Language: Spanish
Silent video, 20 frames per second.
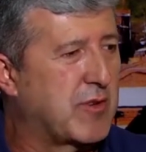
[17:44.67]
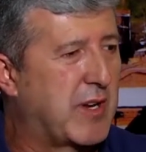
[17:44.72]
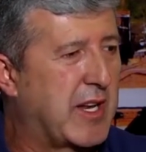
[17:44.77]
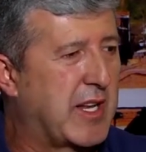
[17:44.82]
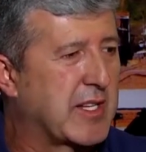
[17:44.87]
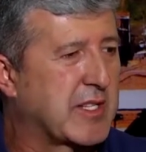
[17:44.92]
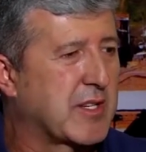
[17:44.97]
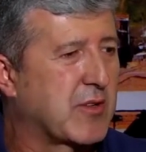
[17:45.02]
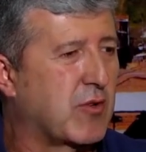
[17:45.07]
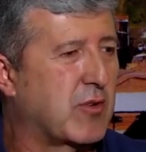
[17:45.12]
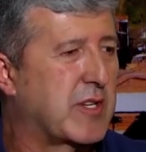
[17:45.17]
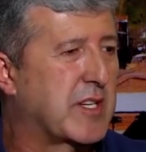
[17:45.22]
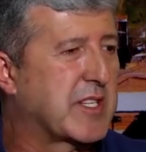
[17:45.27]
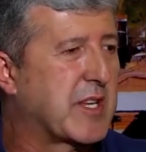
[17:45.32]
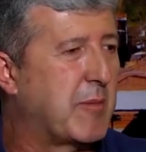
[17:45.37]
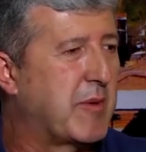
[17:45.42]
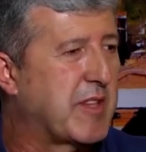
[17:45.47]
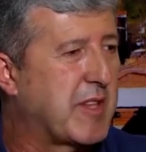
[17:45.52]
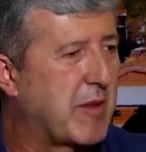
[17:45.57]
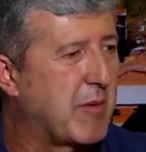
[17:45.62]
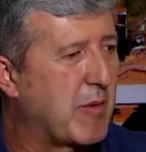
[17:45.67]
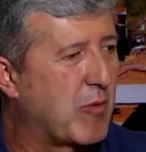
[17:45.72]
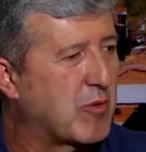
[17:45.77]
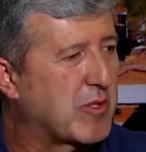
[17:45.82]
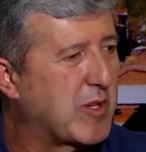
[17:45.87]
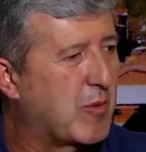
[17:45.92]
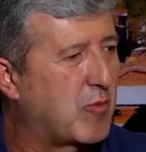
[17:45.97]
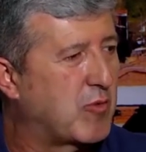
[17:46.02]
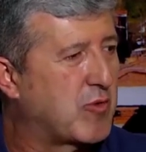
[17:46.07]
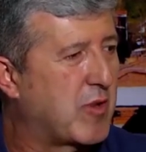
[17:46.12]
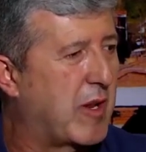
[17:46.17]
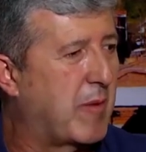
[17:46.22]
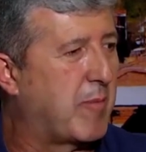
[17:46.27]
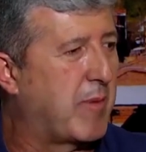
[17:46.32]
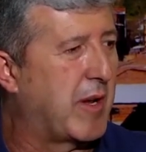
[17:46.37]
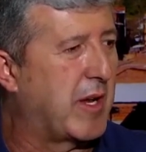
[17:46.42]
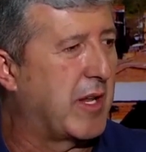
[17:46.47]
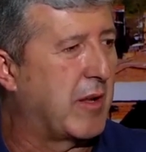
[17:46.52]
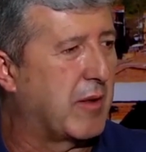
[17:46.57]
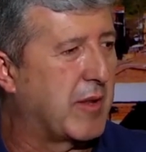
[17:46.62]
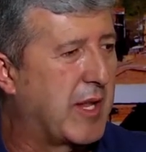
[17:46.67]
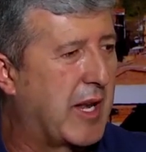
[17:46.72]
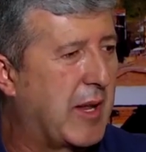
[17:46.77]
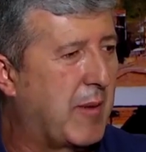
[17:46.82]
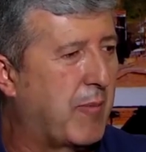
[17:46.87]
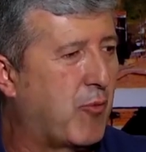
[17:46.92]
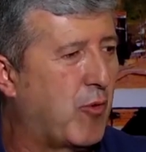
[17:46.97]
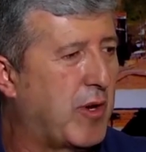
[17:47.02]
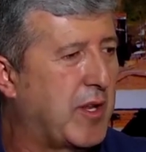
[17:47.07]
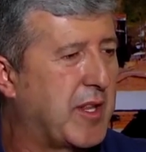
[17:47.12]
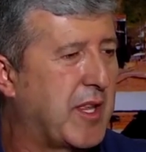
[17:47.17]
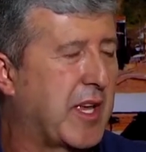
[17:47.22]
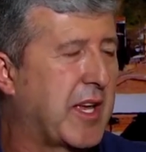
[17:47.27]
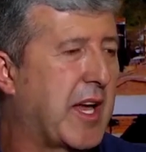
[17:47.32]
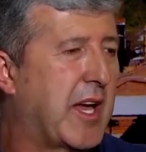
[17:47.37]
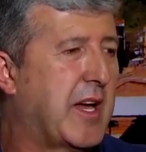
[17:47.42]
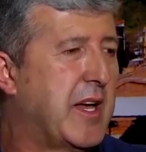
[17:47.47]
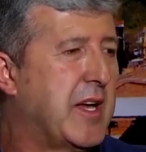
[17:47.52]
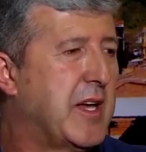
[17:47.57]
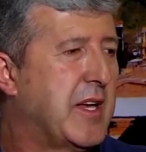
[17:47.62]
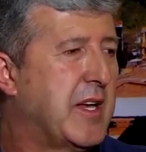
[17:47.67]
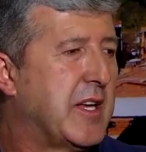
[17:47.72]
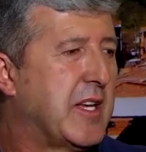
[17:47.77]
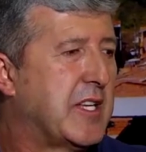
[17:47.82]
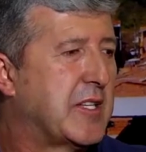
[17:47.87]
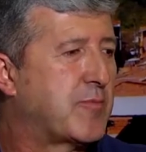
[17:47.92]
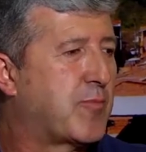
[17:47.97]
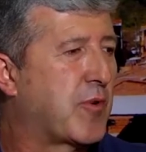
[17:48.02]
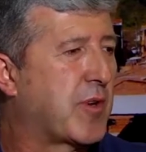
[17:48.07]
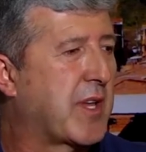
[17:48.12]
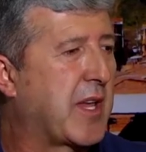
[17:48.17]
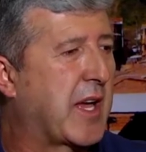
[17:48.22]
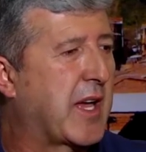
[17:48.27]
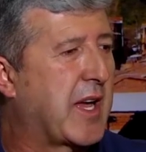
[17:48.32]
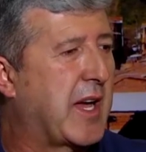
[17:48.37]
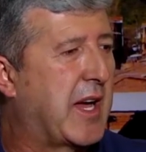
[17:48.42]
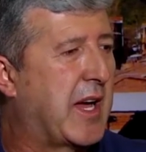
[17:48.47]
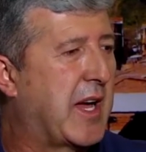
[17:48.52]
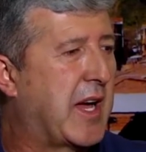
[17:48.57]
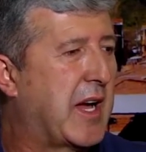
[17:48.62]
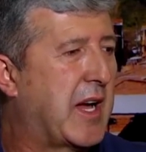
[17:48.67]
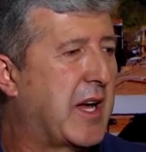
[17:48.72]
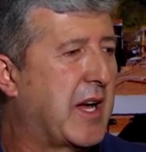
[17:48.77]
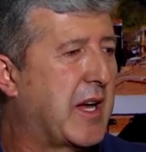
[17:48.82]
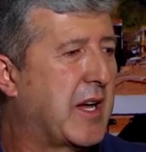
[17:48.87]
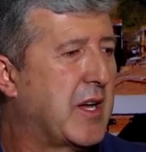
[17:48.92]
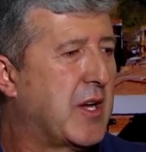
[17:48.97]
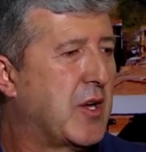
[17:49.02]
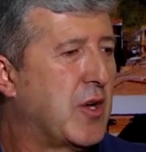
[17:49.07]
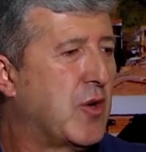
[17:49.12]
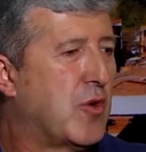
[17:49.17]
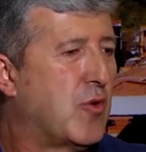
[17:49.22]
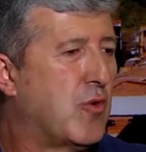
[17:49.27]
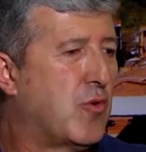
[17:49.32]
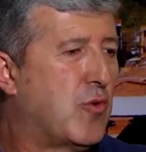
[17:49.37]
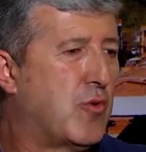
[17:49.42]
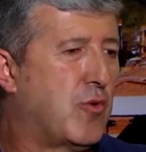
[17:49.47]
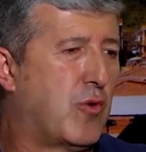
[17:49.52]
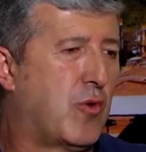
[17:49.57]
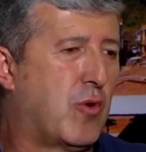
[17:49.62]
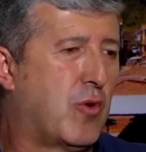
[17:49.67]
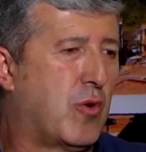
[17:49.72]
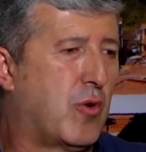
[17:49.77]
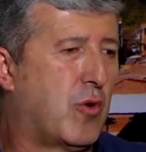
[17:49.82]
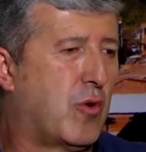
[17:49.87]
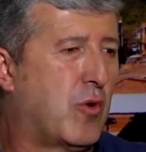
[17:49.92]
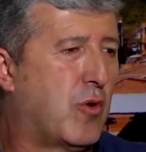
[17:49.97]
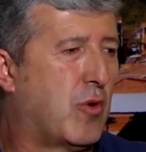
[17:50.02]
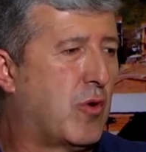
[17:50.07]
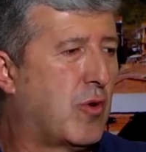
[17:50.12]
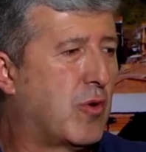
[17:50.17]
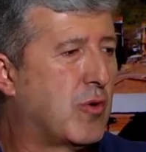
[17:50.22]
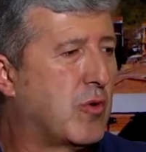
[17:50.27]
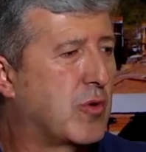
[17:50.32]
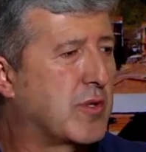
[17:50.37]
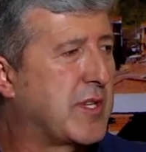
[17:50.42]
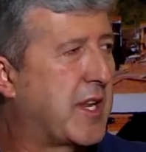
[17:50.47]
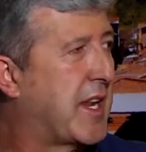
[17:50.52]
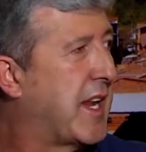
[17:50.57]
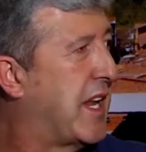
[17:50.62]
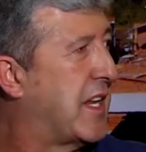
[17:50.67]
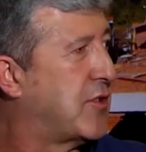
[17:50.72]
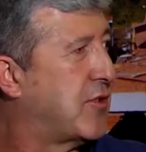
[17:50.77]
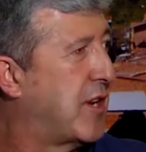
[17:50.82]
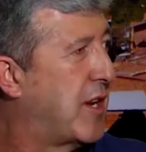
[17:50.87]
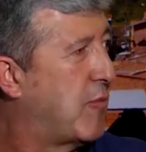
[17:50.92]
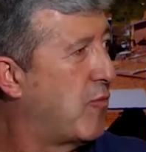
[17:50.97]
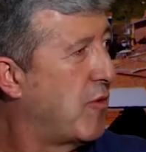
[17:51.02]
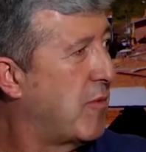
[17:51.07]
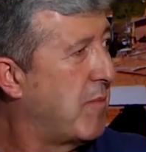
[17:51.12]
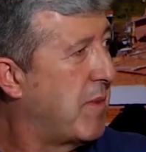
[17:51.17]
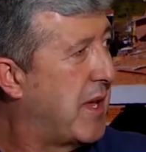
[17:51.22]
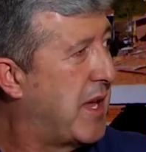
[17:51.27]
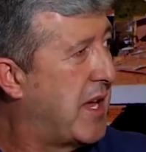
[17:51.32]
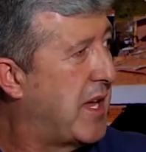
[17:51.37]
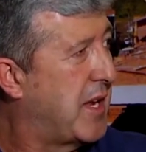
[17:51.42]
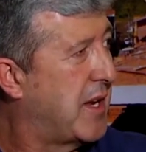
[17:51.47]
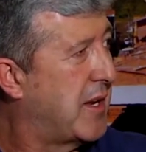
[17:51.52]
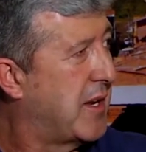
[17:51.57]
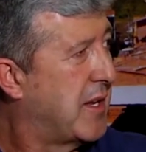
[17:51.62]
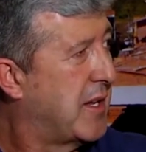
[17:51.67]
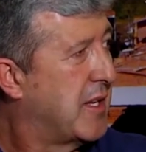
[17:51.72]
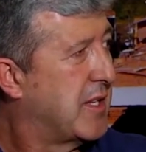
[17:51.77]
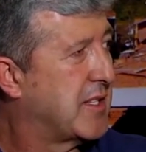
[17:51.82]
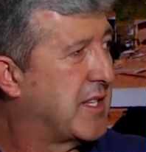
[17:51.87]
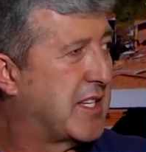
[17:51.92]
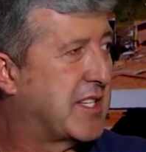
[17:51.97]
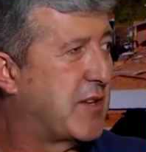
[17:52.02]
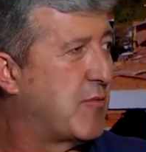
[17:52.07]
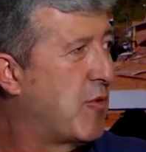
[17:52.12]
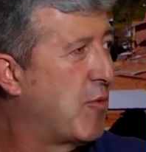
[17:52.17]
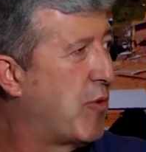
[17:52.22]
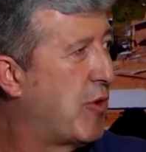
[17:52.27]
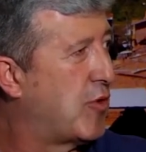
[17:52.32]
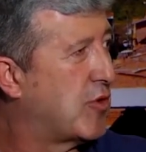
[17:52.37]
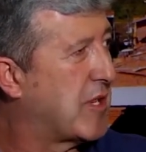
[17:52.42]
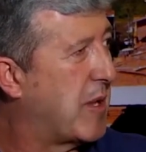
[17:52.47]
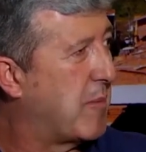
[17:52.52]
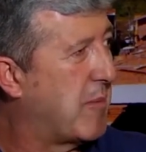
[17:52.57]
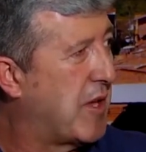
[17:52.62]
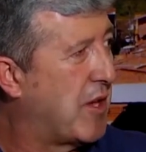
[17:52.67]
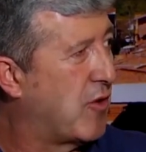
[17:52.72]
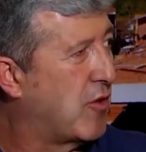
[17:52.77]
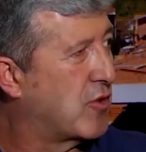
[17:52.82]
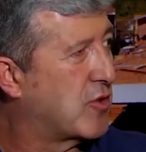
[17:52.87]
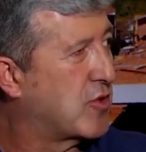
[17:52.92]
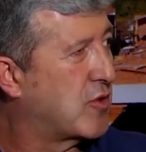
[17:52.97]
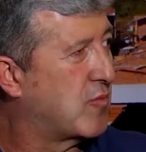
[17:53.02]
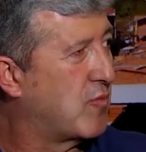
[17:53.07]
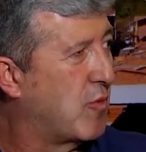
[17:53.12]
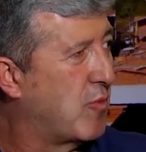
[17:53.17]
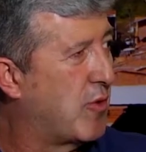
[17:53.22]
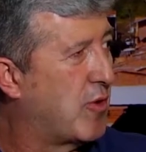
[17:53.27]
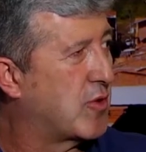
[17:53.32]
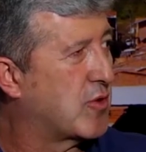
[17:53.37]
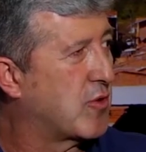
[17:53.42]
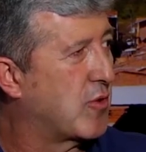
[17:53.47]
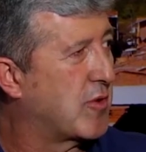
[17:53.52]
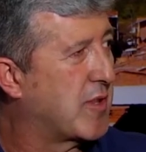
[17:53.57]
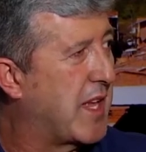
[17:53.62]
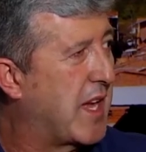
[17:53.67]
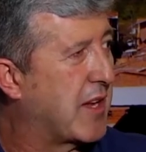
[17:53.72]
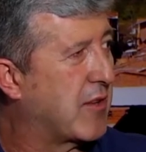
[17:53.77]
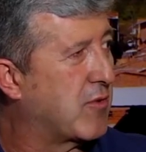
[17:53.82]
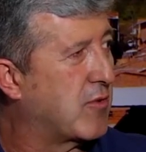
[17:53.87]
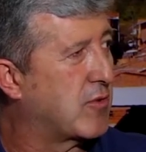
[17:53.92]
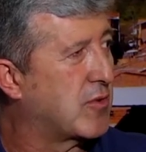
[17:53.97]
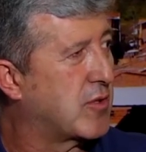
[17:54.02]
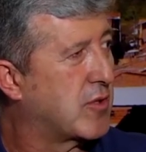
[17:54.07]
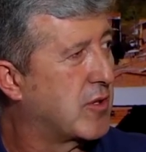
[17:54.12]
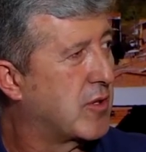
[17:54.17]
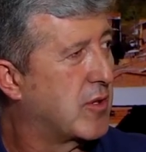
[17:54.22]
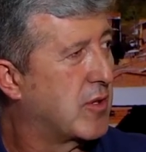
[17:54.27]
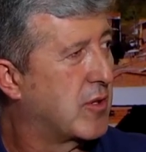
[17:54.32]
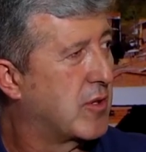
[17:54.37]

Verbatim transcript: Una de las cosas que a mí también me gusta mucho de la política es porque acá uno se relaciona muy bien, se hacen muy buenos amigos, muy buenos contactos.